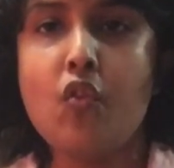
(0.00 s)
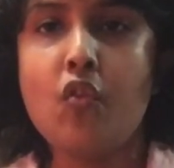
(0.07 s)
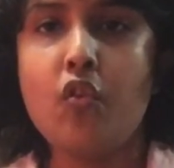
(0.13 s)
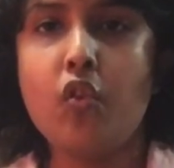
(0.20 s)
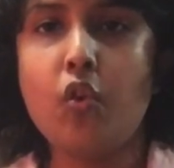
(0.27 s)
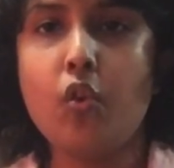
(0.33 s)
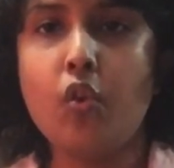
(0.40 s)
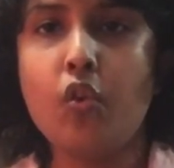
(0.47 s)

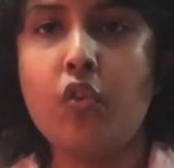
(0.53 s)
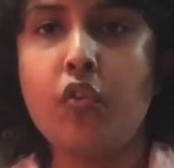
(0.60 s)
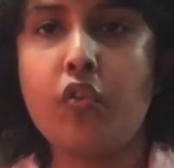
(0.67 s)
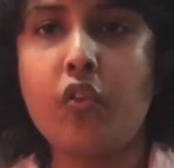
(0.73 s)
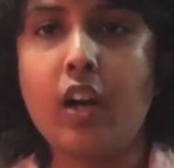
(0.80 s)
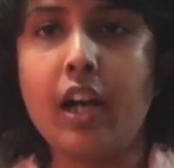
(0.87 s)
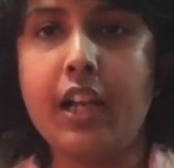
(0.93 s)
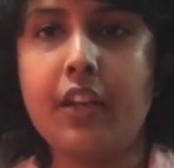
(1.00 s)
फोर
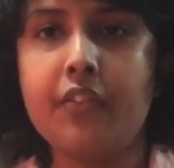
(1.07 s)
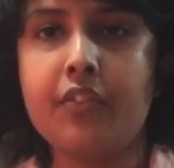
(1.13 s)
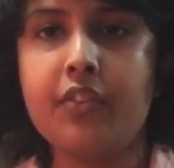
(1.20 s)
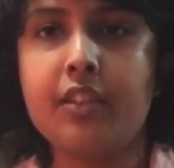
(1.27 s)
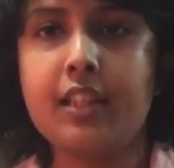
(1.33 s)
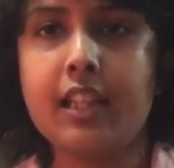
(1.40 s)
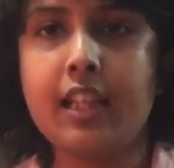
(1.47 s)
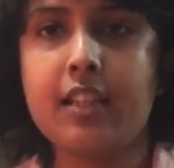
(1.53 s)
फाइव
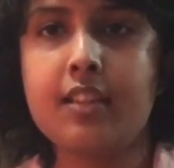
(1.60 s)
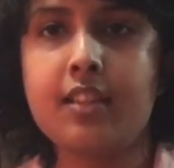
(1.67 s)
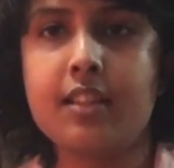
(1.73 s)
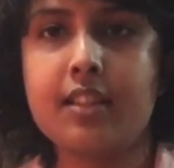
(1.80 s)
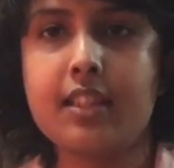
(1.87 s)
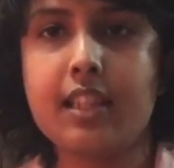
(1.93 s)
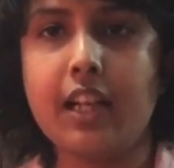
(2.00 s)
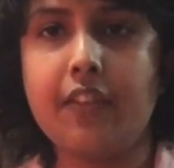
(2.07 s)
सिक्स
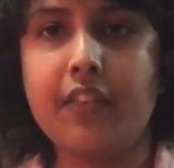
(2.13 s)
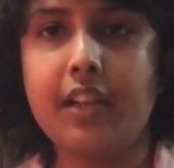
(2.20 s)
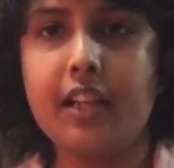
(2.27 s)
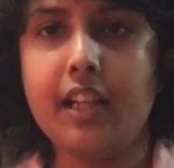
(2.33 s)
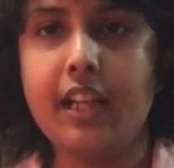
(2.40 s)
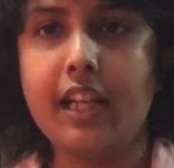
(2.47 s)
सेवन